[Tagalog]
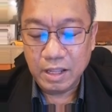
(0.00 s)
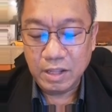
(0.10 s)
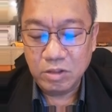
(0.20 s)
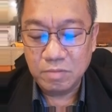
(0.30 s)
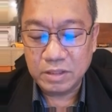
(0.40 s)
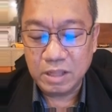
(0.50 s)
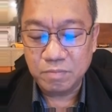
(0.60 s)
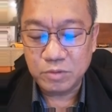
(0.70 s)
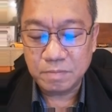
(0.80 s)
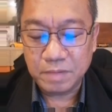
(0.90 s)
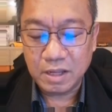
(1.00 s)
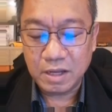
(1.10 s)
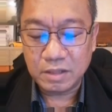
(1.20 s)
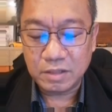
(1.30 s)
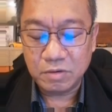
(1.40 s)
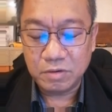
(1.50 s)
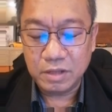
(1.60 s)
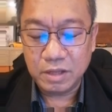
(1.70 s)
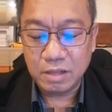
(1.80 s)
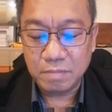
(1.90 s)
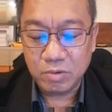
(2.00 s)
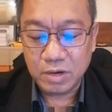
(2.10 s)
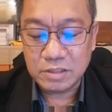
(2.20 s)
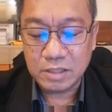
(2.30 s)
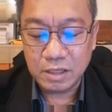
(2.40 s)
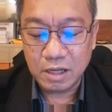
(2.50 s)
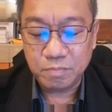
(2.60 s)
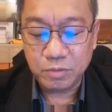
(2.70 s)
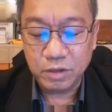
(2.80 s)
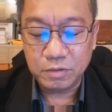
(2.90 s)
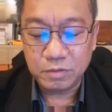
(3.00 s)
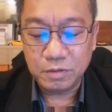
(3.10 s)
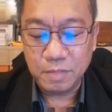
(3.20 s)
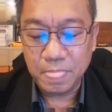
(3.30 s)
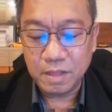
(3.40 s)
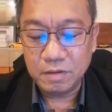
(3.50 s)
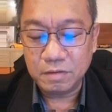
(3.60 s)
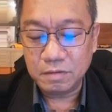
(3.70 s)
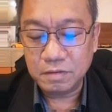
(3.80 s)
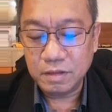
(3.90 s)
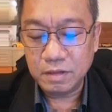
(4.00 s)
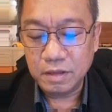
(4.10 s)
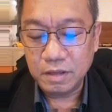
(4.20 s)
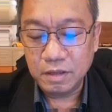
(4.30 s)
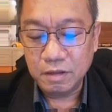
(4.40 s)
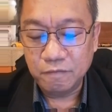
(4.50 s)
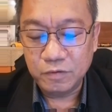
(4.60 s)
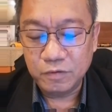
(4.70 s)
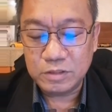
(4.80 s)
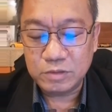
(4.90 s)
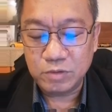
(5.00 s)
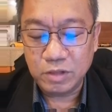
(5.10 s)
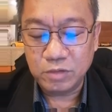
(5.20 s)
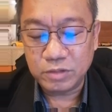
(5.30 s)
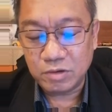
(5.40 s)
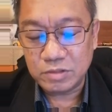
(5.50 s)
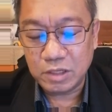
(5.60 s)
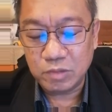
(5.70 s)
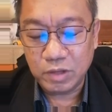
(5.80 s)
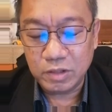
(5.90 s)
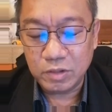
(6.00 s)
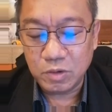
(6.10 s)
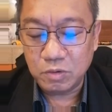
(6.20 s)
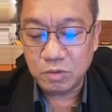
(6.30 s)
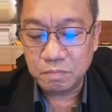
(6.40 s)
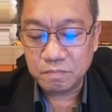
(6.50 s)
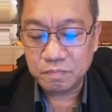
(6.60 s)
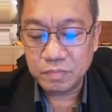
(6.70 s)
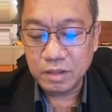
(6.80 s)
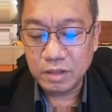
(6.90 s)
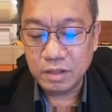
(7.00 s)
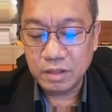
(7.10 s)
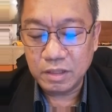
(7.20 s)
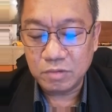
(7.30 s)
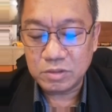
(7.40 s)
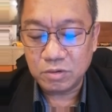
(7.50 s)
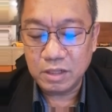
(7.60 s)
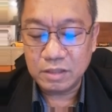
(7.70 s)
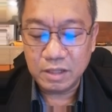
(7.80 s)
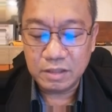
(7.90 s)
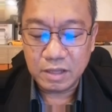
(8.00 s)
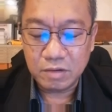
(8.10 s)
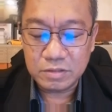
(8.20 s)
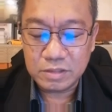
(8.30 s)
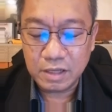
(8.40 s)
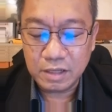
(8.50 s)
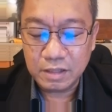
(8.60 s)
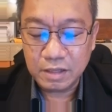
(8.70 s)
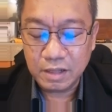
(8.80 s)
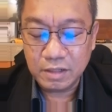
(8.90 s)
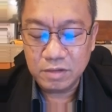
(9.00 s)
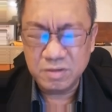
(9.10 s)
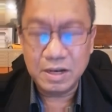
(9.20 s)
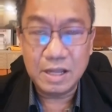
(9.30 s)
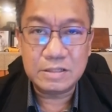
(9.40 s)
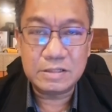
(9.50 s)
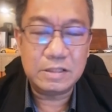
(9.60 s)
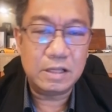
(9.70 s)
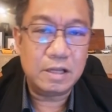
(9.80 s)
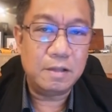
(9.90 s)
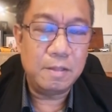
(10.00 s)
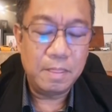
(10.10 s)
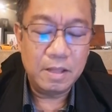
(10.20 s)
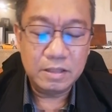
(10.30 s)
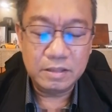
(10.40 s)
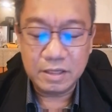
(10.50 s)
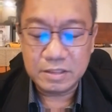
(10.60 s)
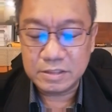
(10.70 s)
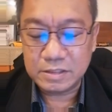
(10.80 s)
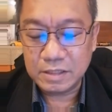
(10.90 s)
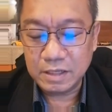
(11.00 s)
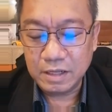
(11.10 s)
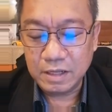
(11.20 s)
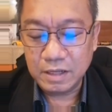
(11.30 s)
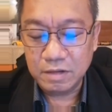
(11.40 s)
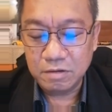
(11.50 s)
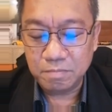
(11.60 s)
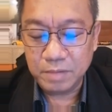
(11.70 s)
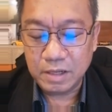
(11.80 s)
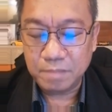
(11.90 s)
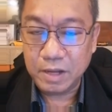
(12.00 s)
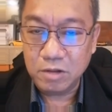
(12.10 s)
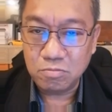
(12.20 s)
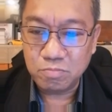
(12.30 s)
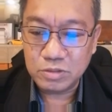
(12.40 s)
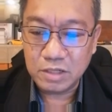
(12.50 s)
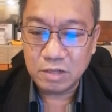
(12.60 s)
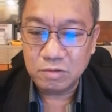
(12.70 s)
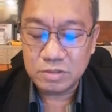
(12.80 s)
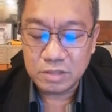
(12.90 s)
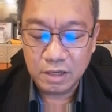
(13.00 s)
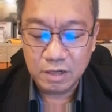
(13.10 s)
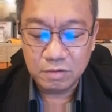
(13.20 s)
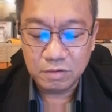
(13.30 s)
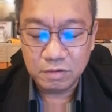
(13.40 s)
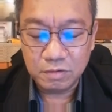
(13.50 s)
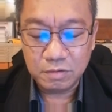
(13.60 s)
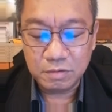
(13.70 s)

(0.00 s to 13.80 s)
Dumating po sa pagkakataon na nabawasan nga po ito. Ano? First, 22,000 went home. Then there was only 10,000. And then yung last na test, yung pinapainom po sila doon sa ilog. No?